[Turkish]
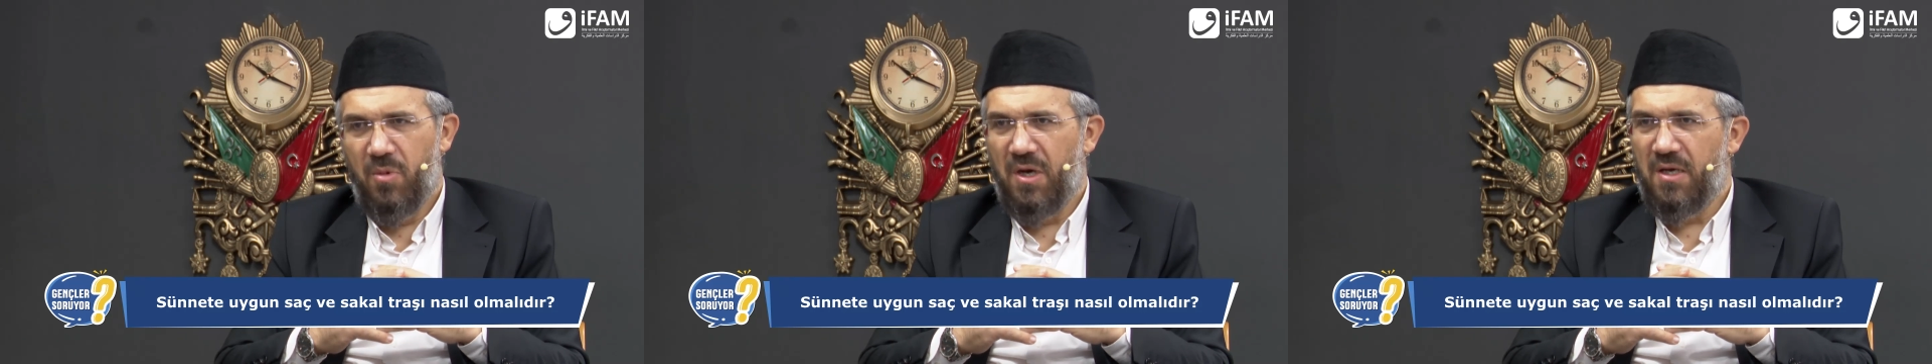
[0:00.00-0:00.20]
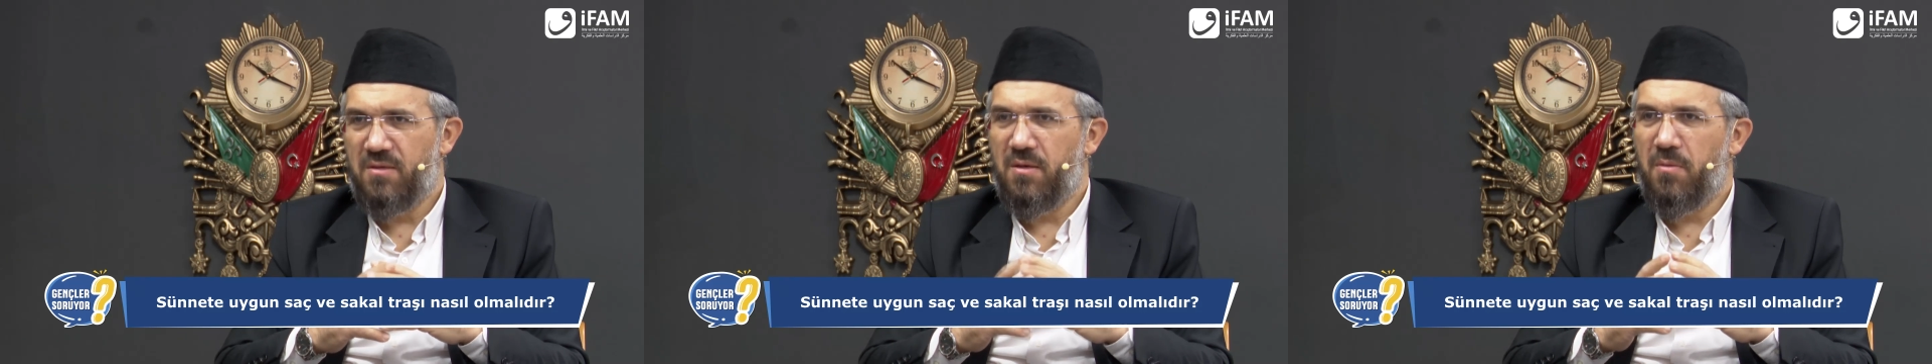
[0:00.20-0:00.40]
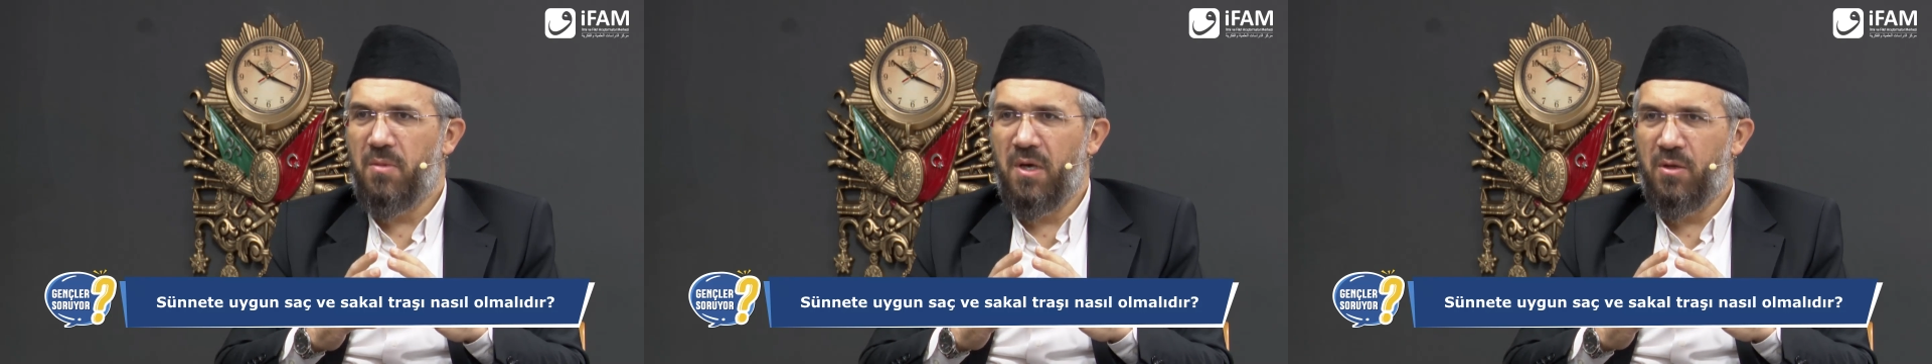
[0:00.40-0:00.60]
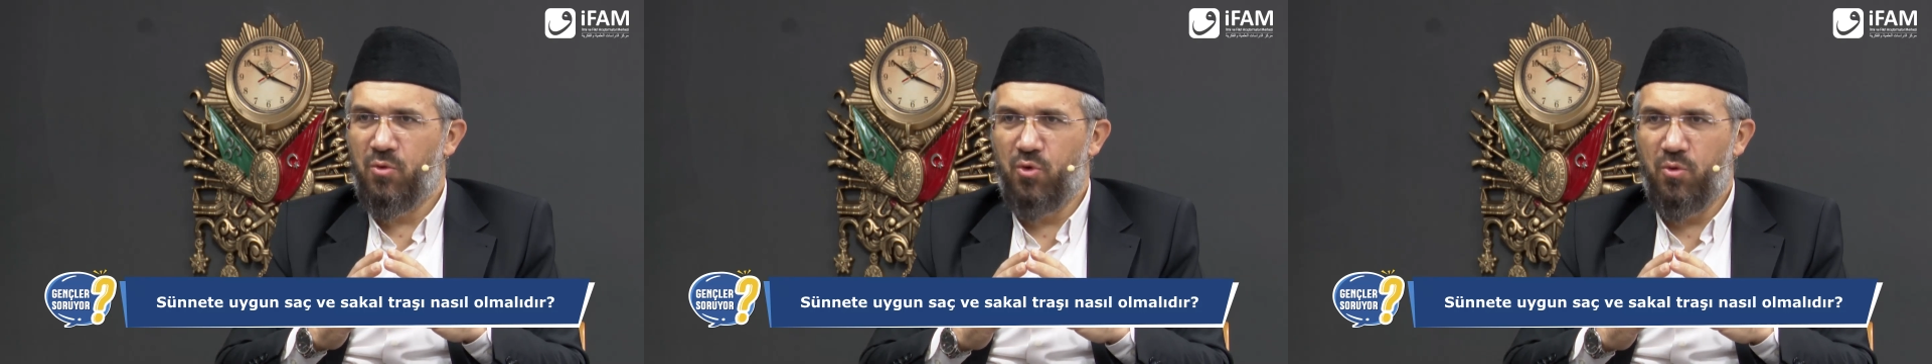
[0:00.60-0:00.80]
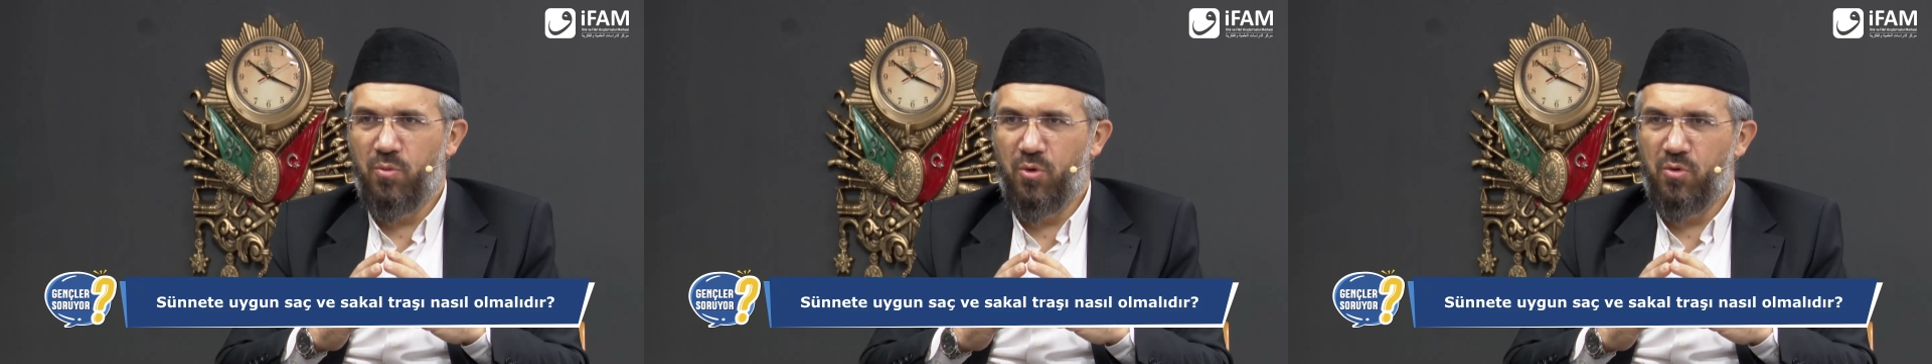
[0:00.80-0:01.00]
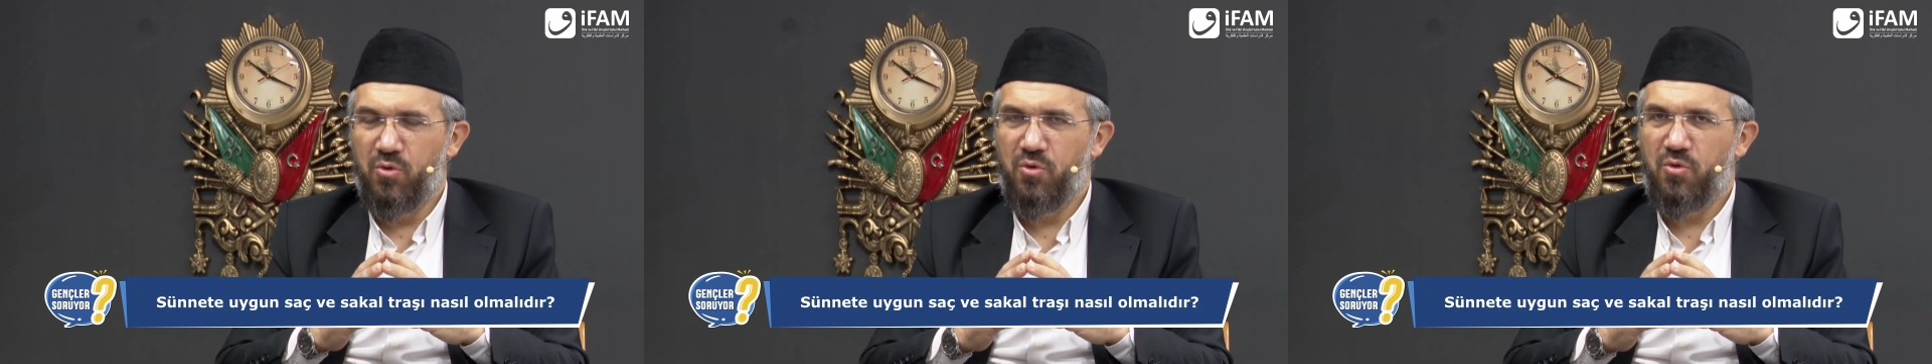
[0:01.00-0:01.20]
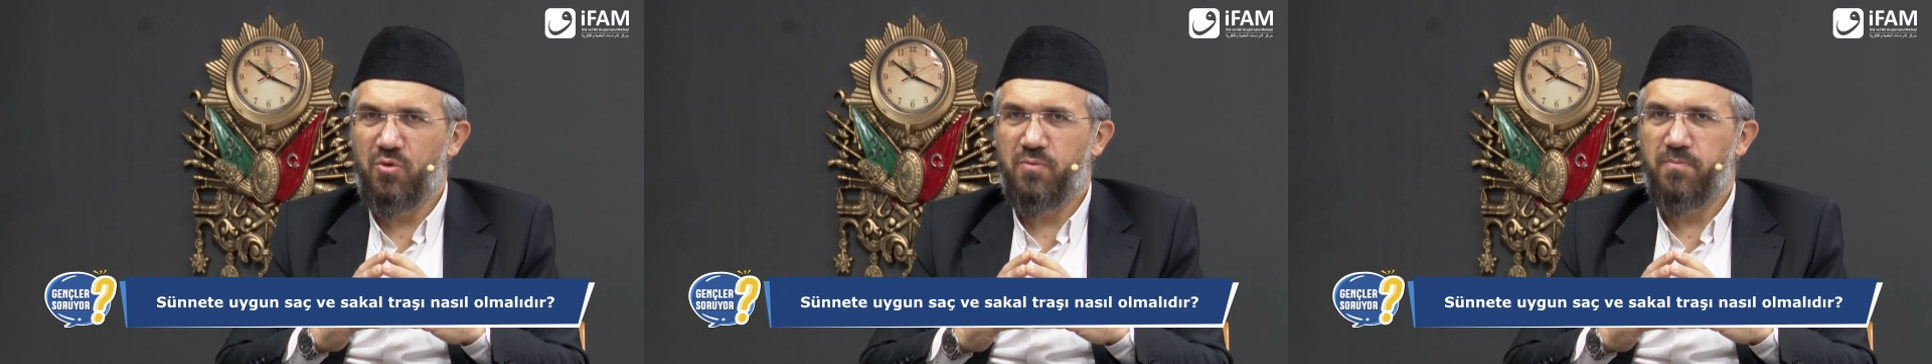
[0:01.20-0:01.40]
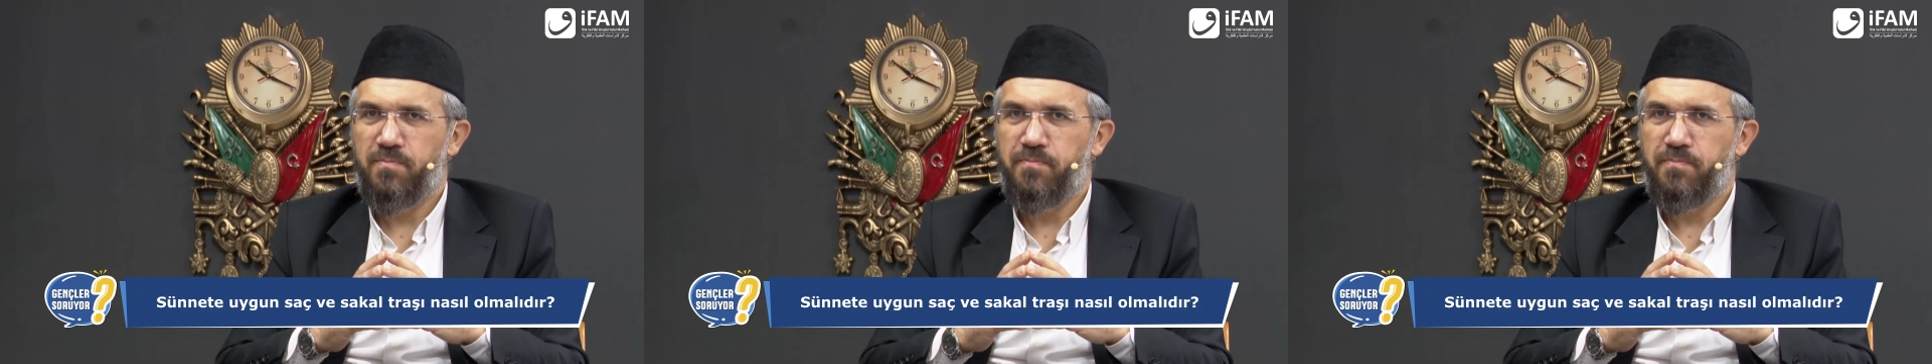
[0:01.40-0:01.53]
Bazen mendub olur.